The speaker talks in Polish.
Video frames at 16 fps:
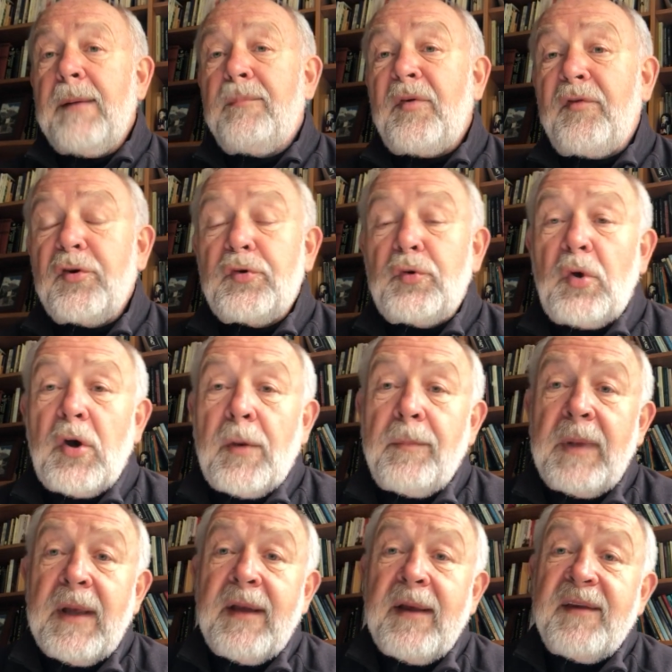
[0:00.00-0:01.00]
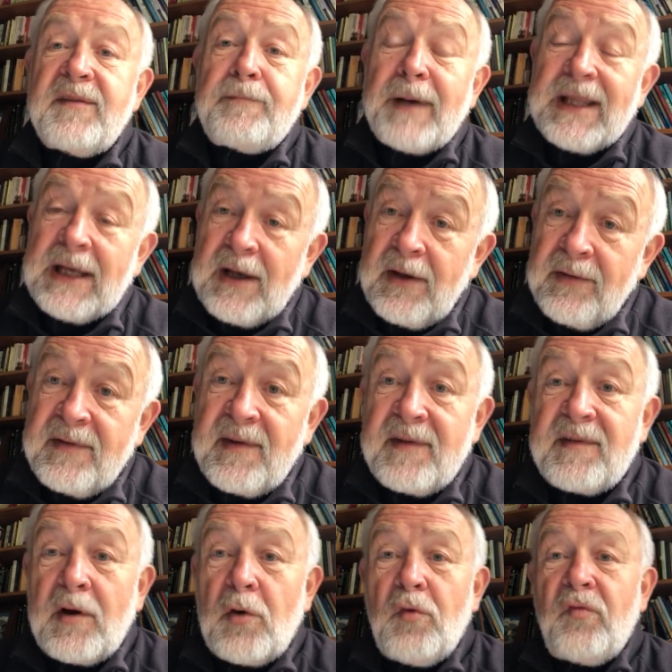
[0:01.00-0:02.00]
powodują
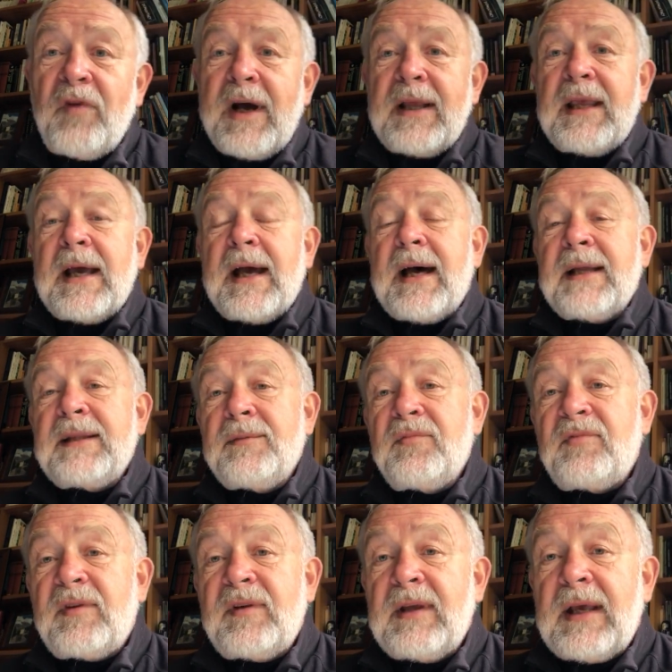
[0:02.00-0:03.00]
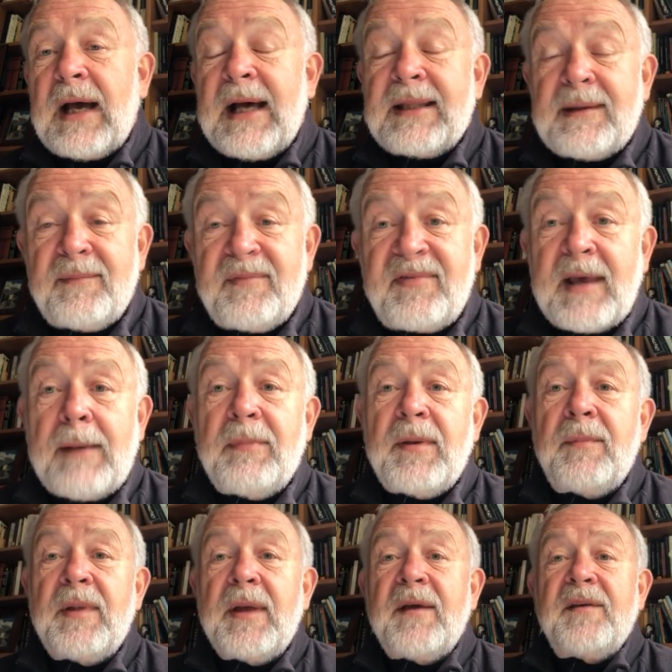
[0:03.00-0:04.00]
spadające zaufanie, a tym a tym
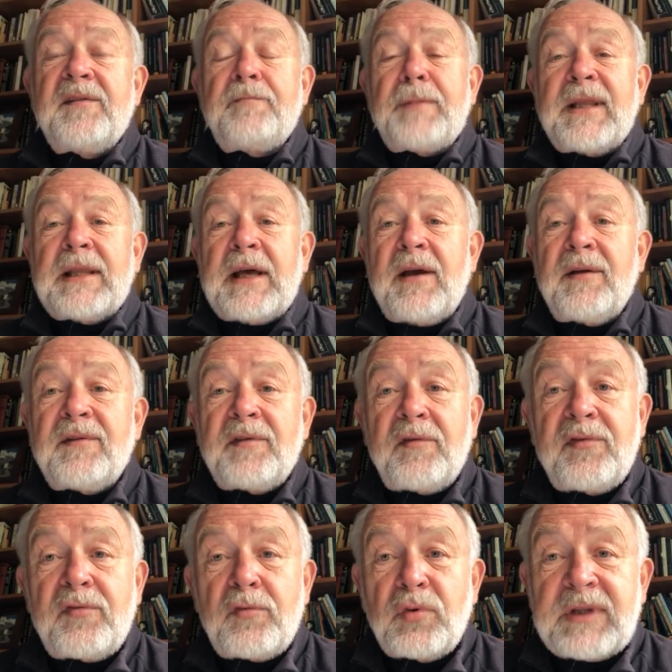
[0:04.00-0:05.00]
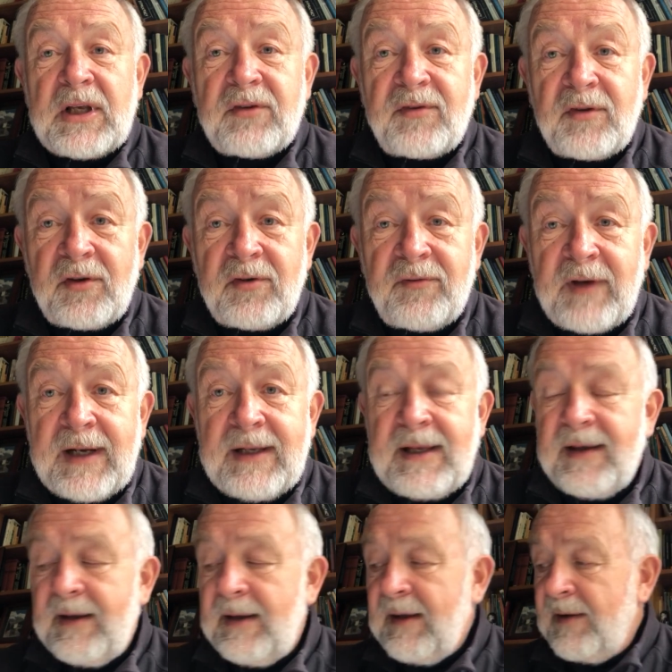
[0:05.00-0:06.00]
samym spadającą skuteczność
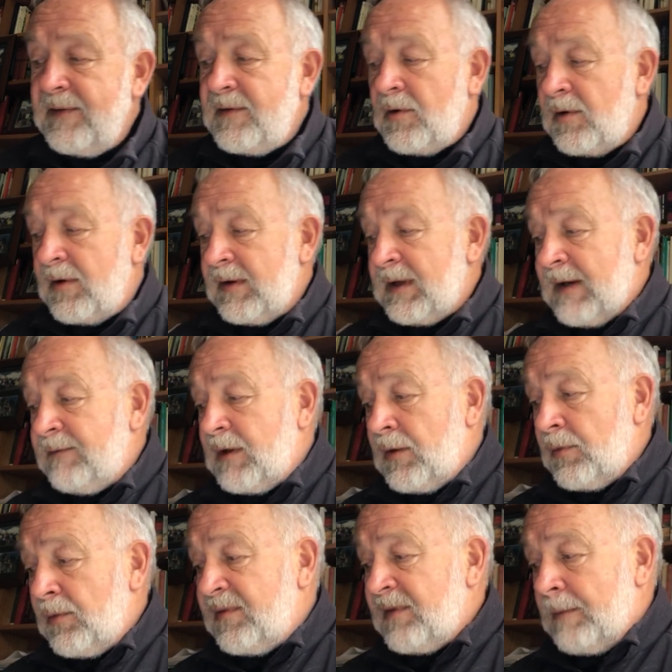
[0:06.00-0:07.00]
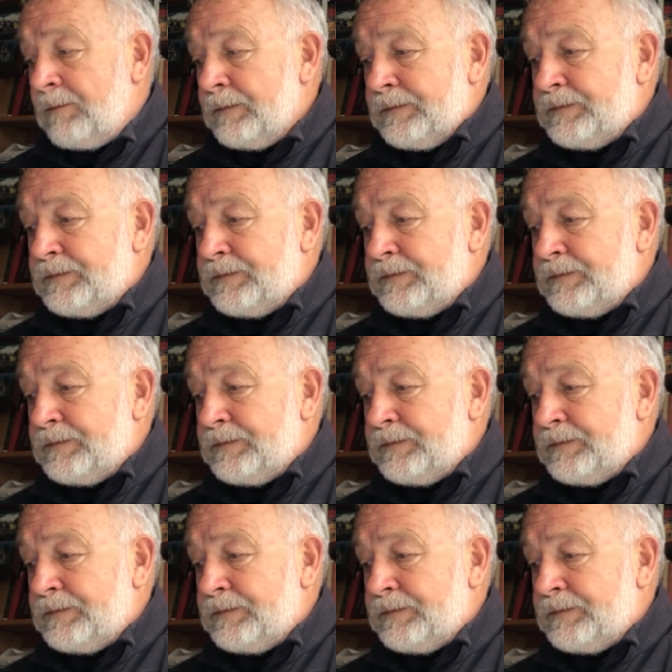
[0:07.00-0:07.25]
walki z koronawirusem.